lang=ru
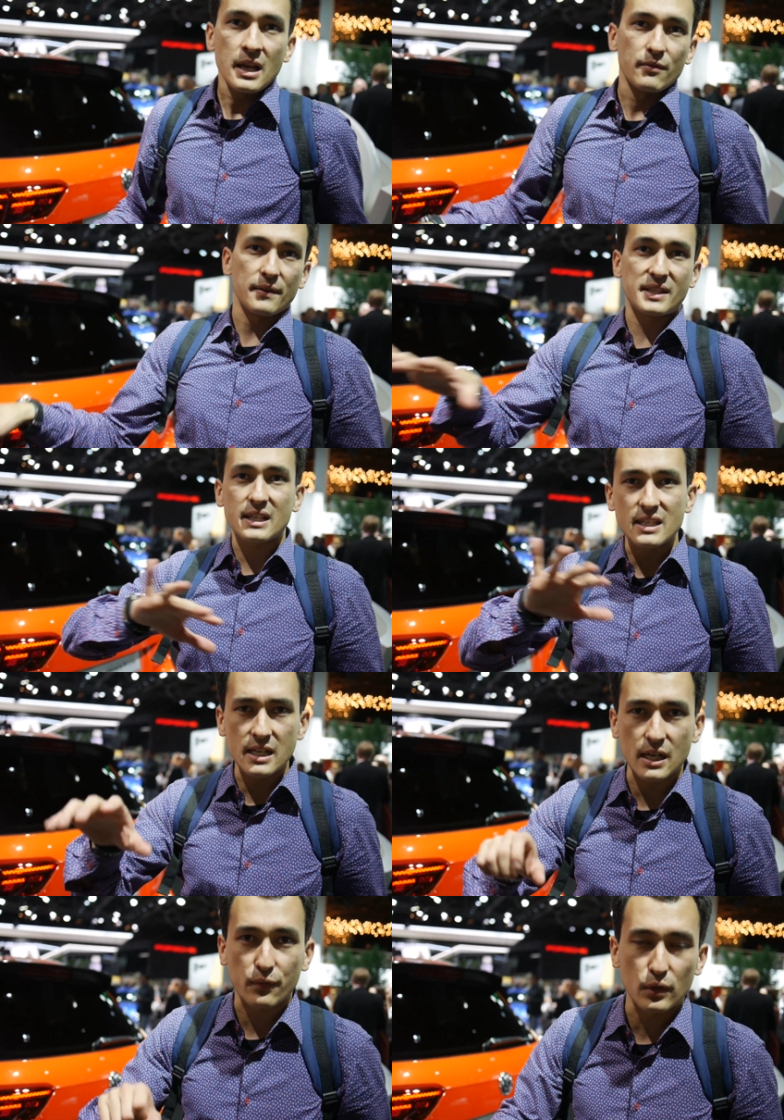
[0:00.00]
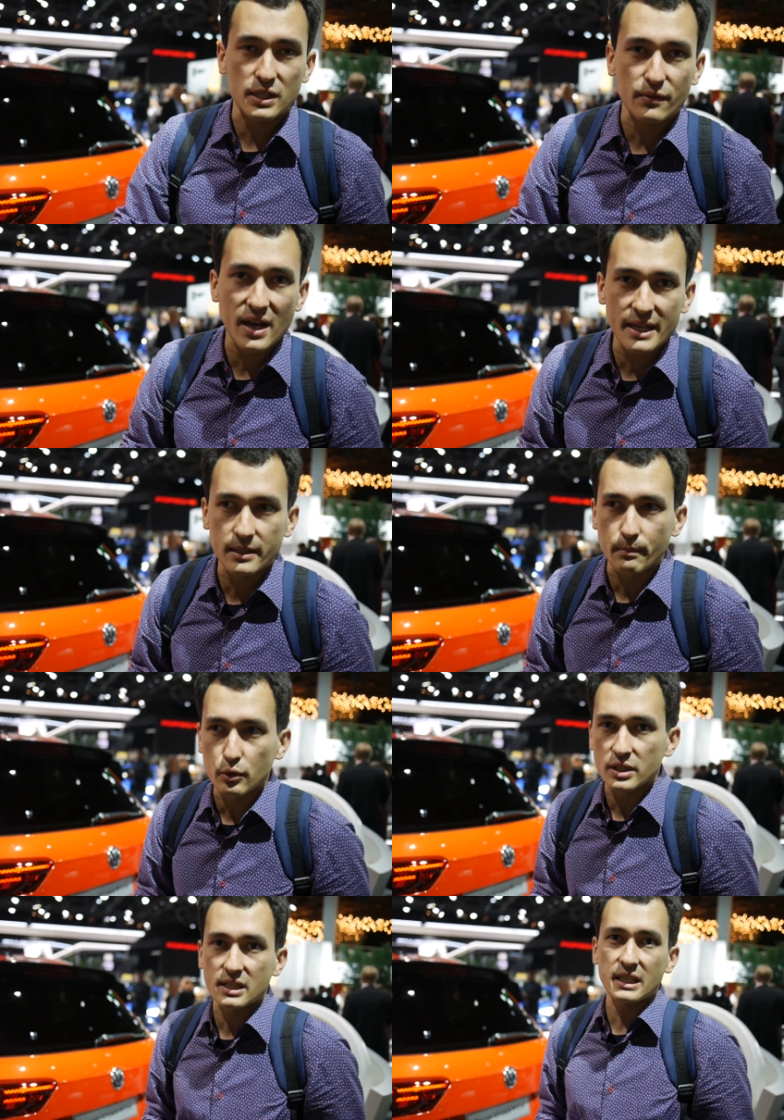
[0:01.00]
во всех дилерах Volkswagen
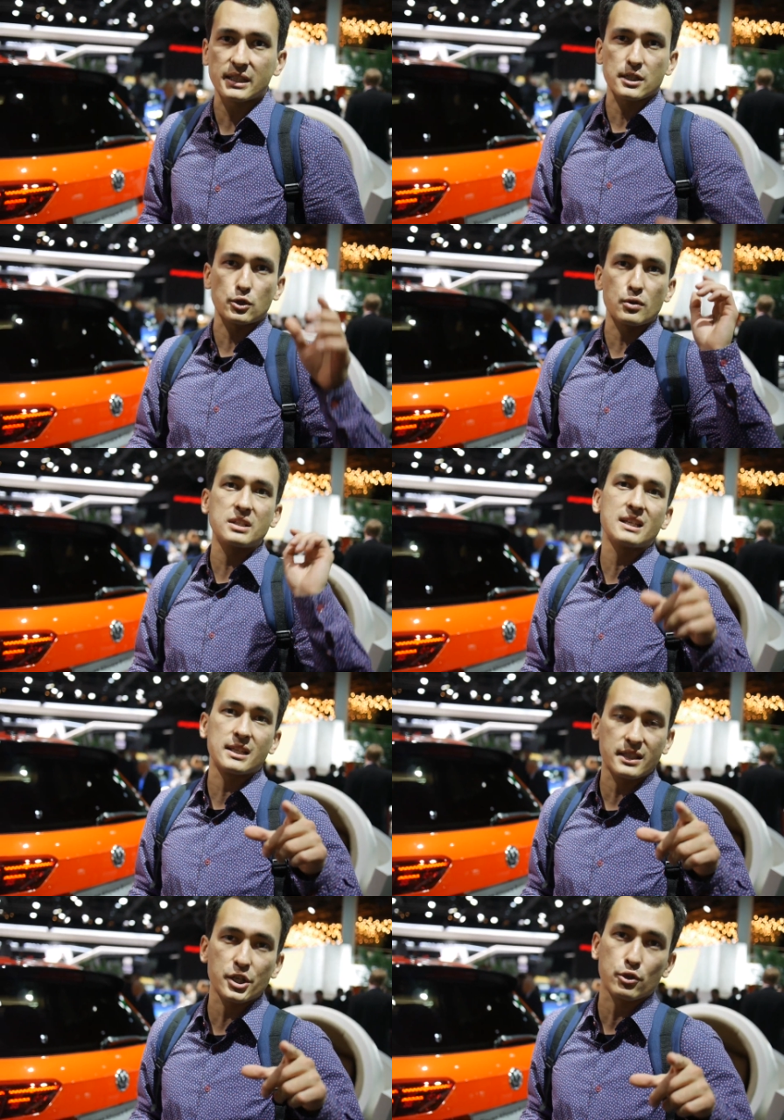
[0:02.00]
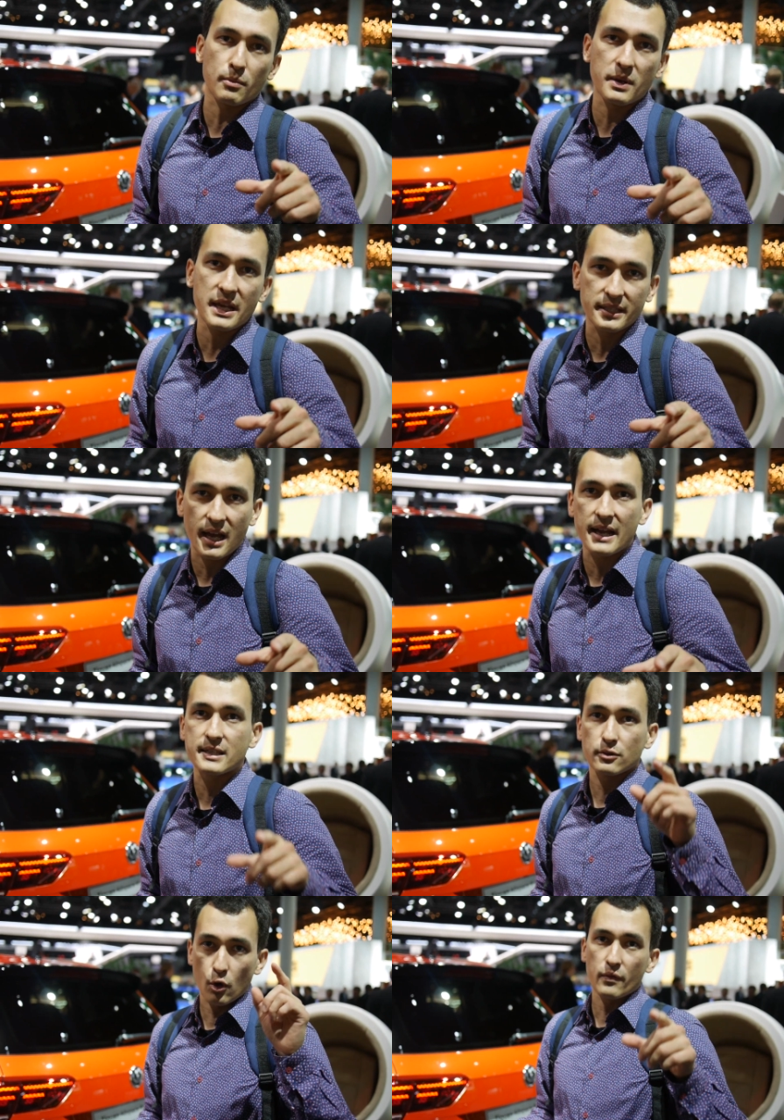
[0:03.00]
будет скидка 110 тысяч рублей на
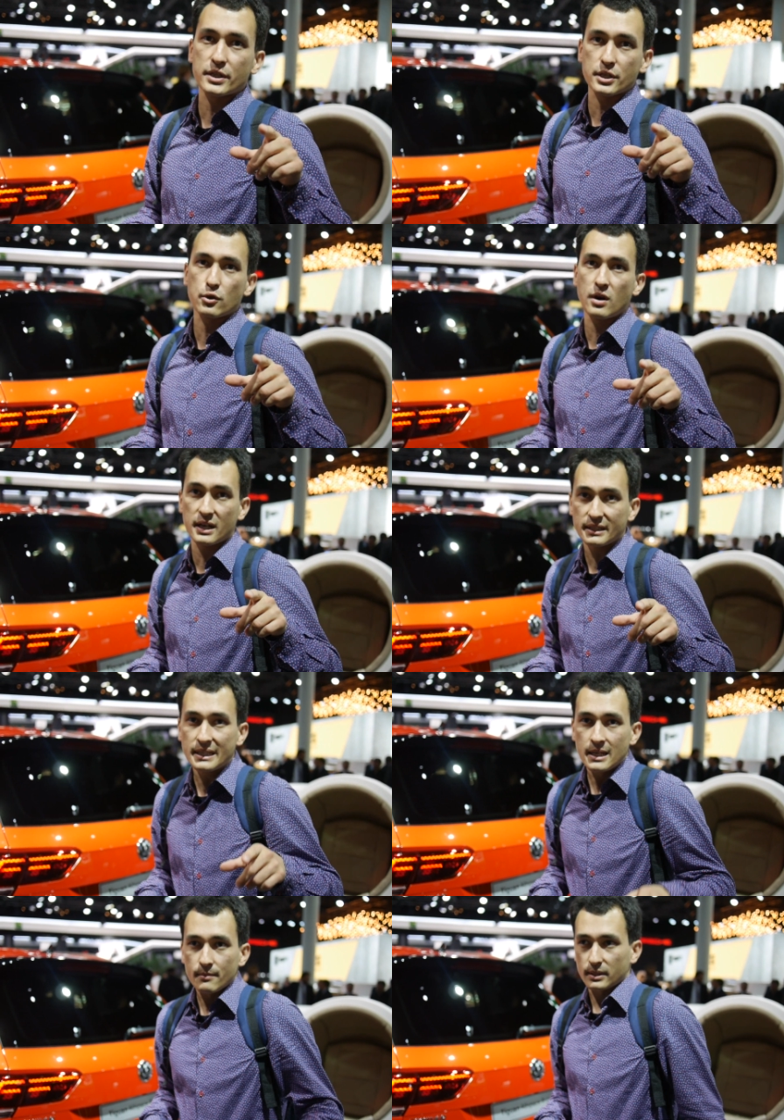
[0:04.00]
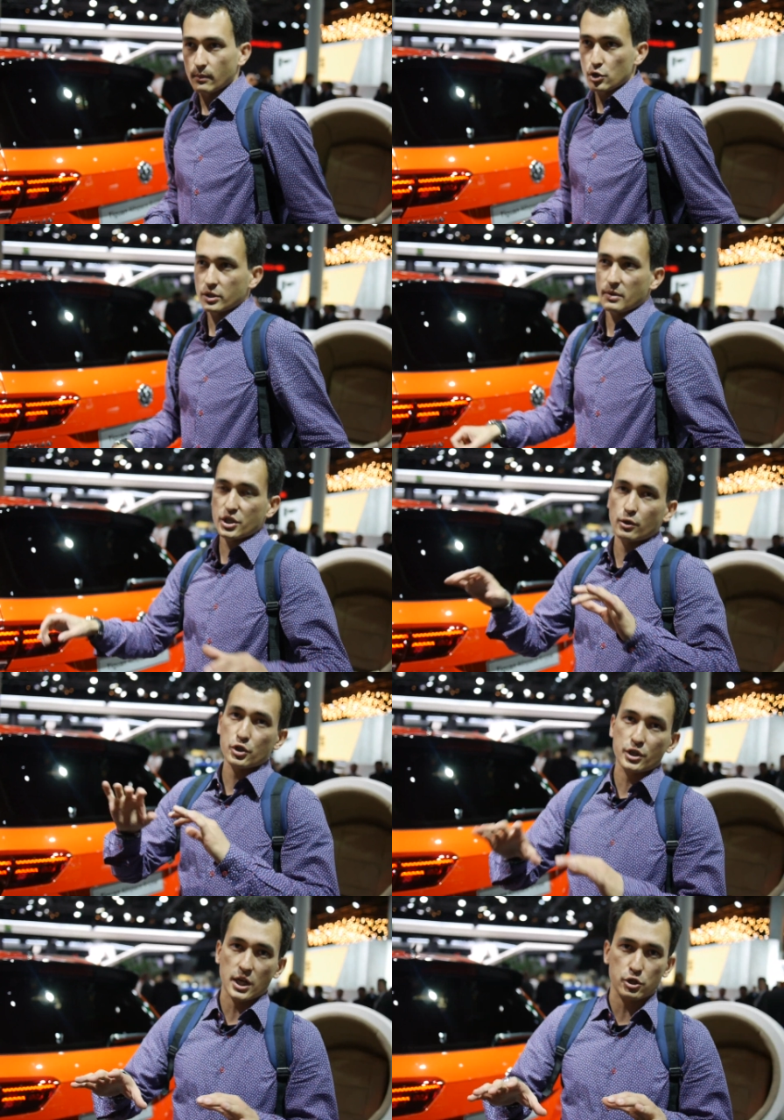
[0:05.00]
новый Tiguan, потому что машина
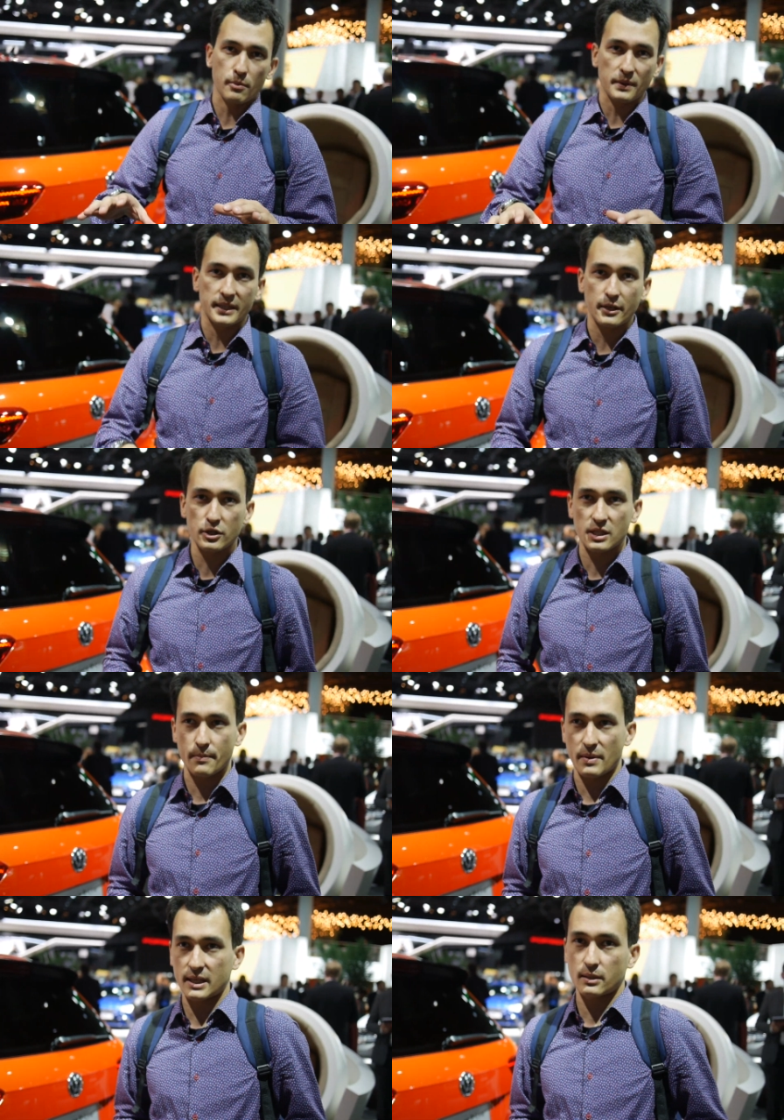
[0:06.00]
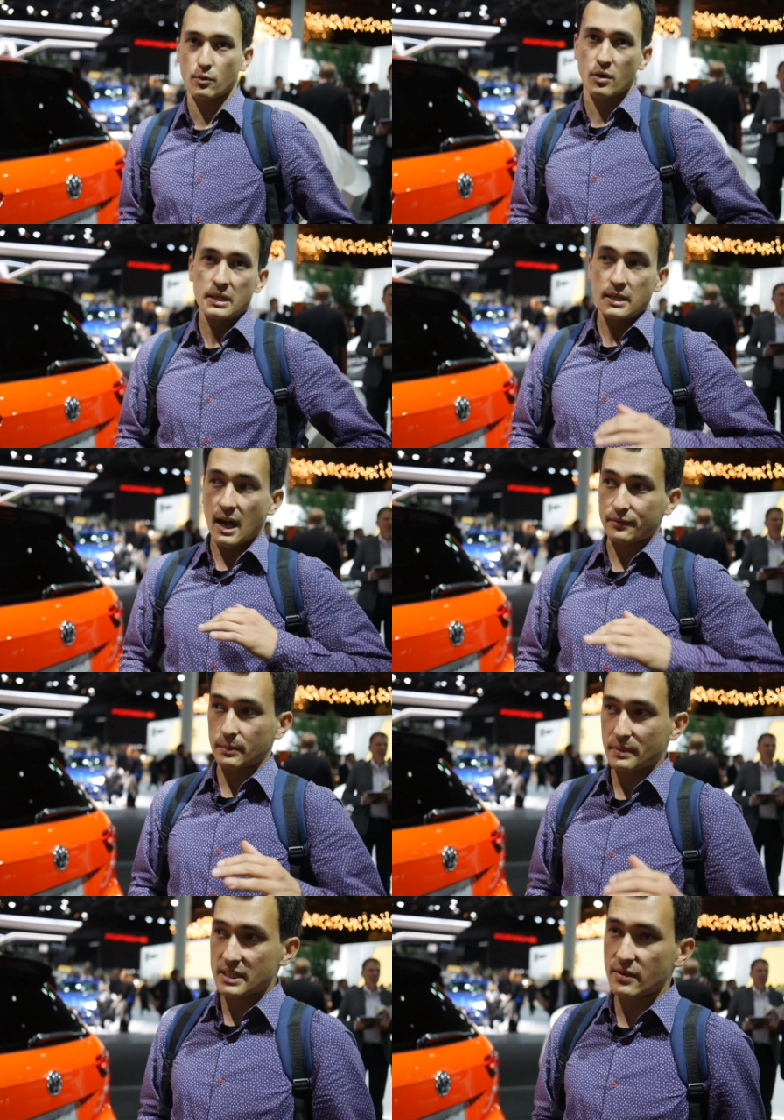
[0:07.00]
очень хорошо продается, и поэтому
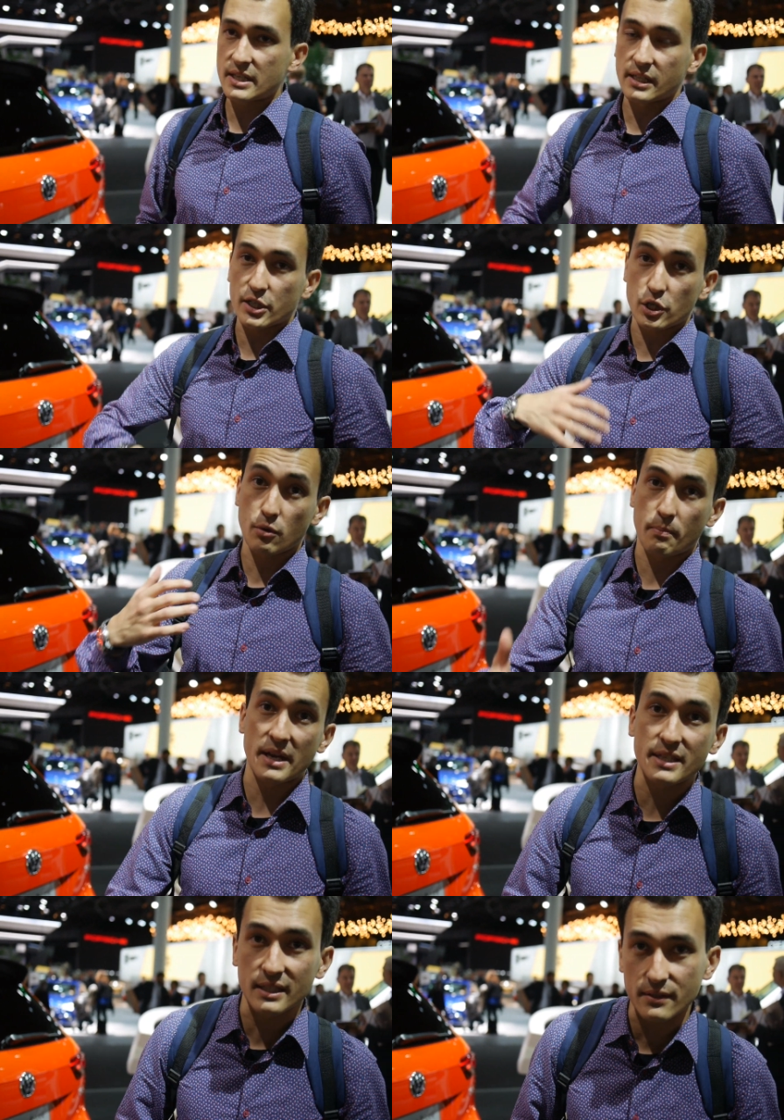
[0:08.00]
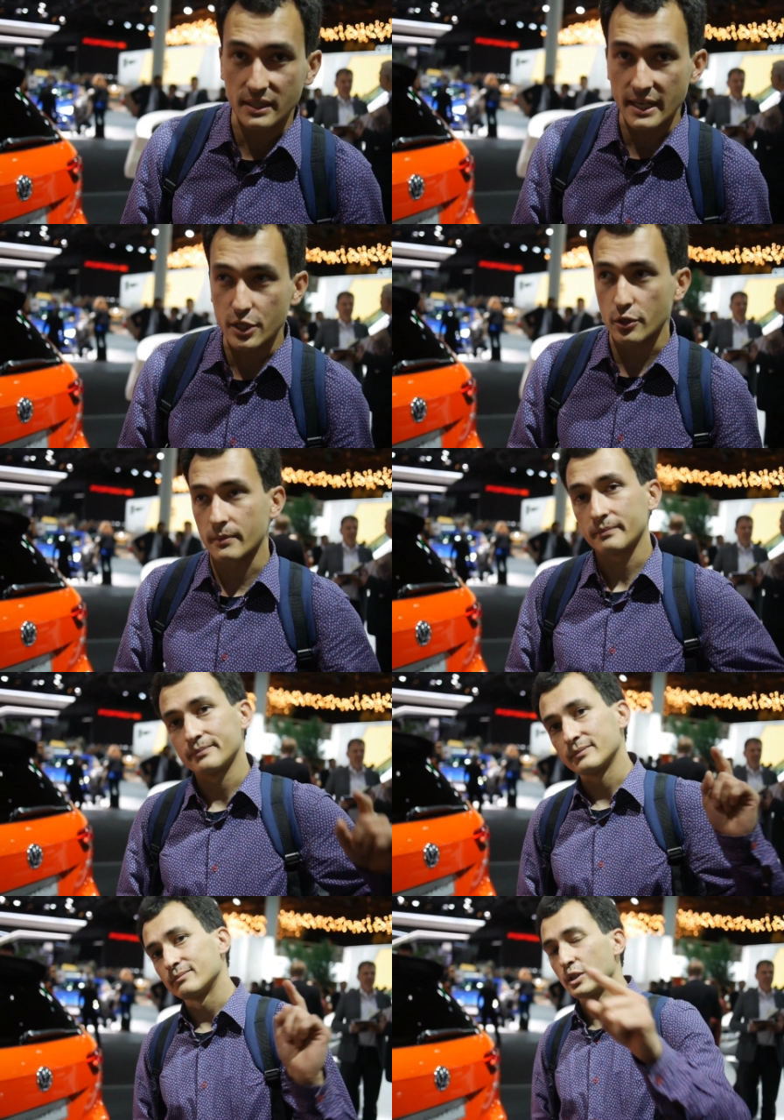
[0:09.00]
автопроизводитель решил пойти навстречу.
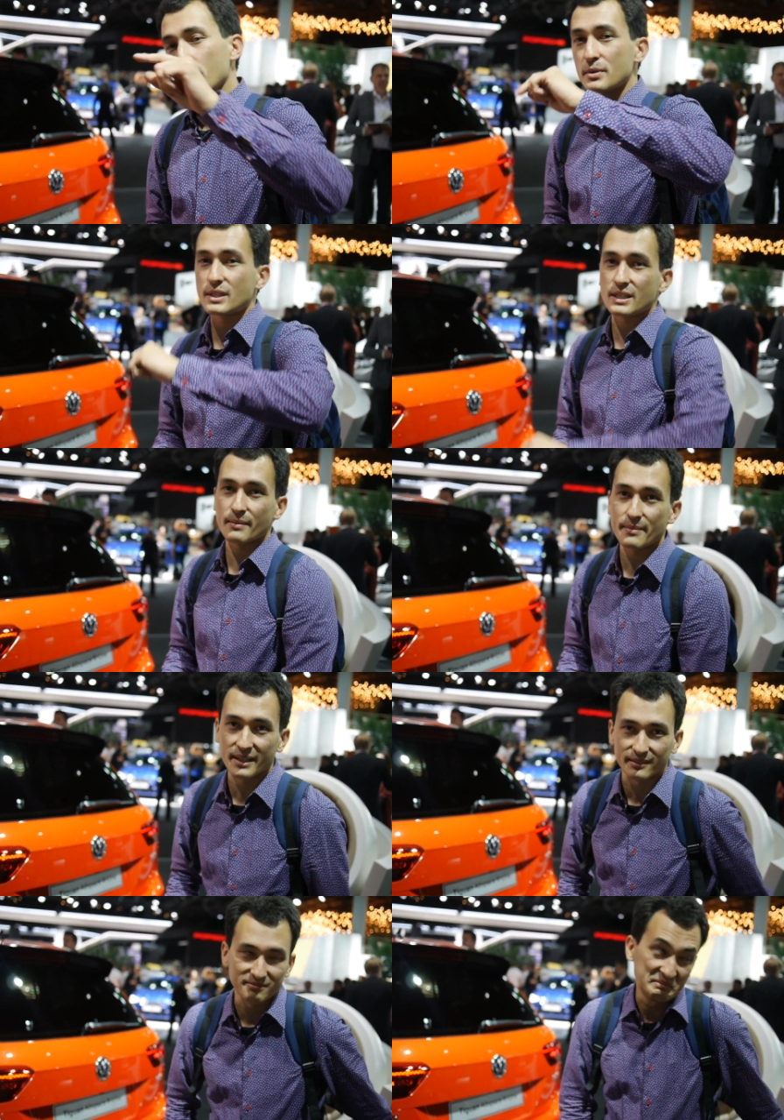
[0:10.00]
Не упустите момент.